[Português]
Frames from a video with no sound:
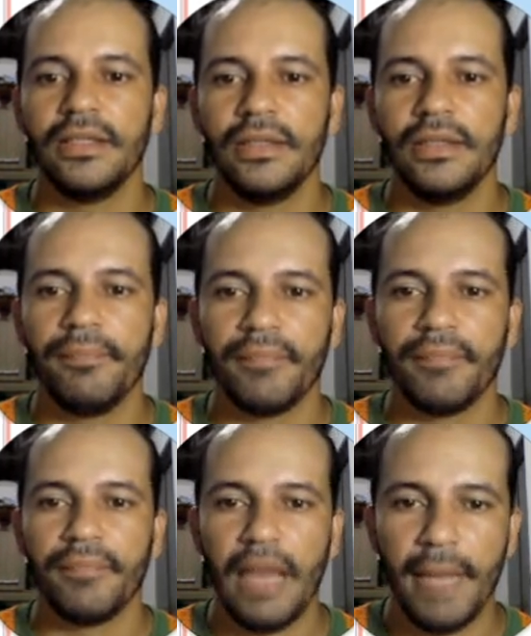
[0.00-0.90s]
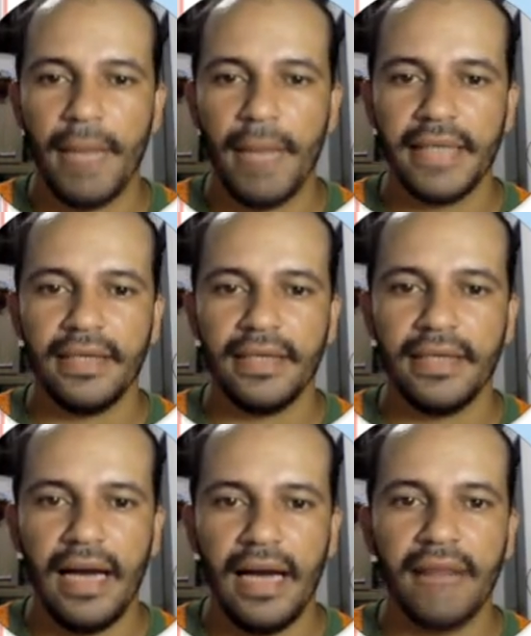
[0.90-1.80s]
América,
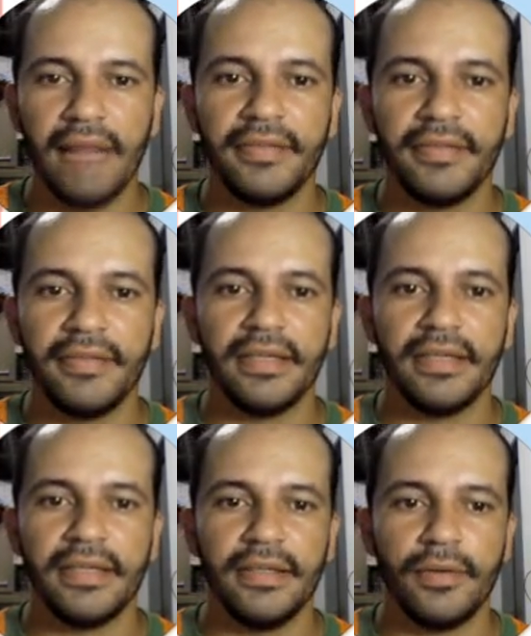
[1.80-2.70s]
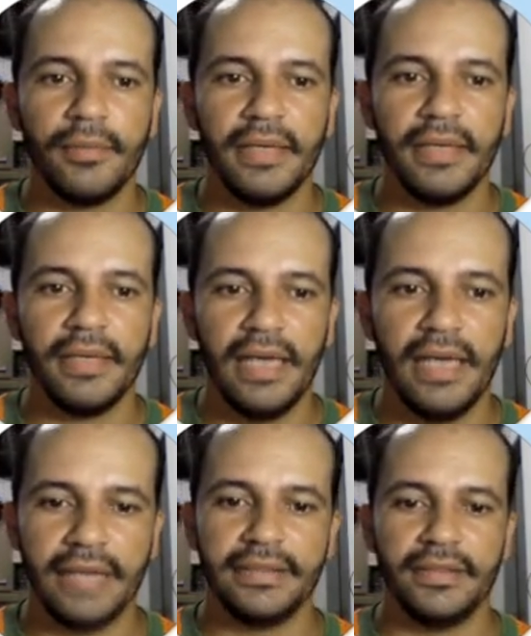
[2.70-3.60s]
África, Europa, Ásia,
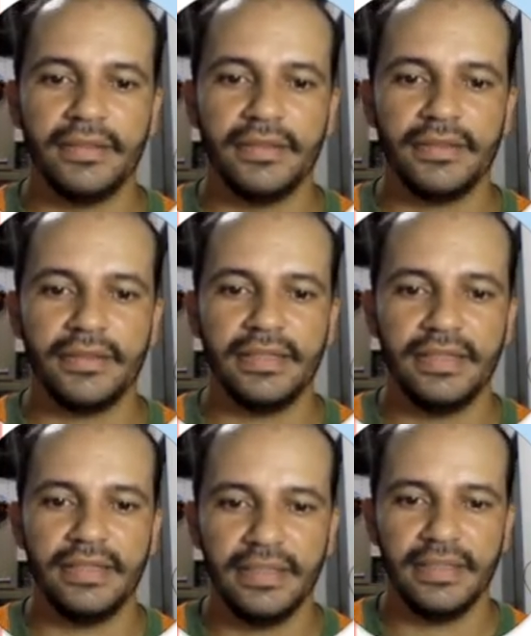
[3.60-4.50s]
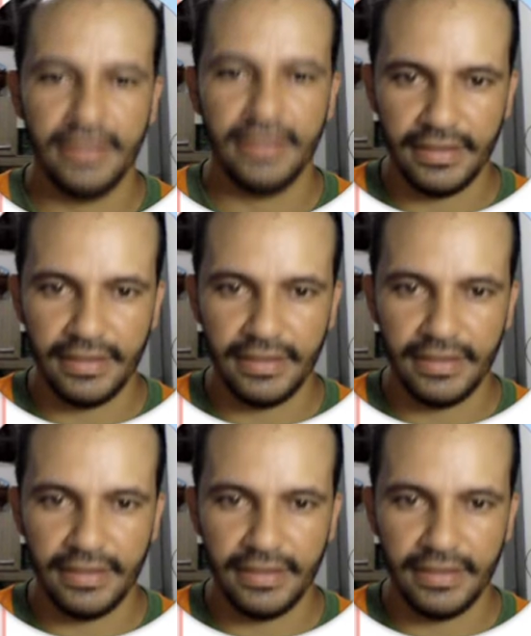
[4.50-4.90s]
Oceania e Antártica.